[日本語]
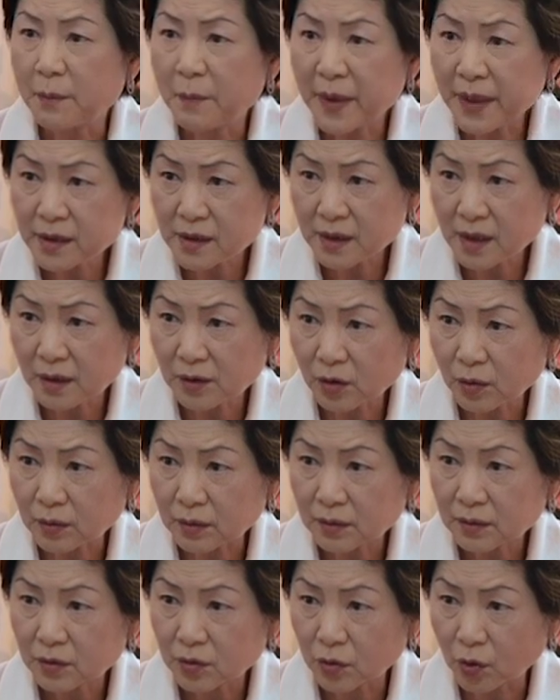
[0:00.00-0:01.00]
ンベスター
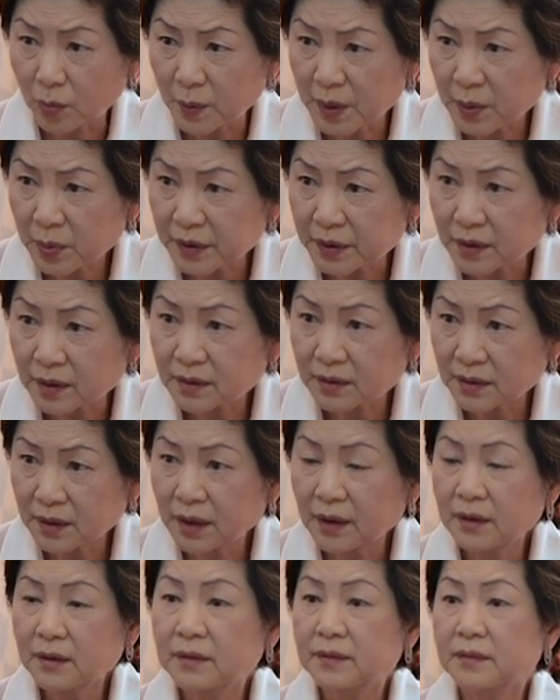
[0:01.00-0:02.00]
の、そうそうそうお金
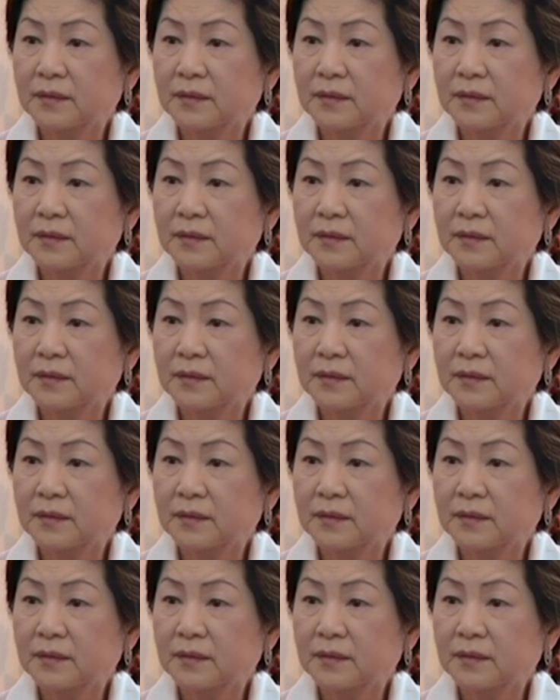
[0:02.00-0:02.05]
も出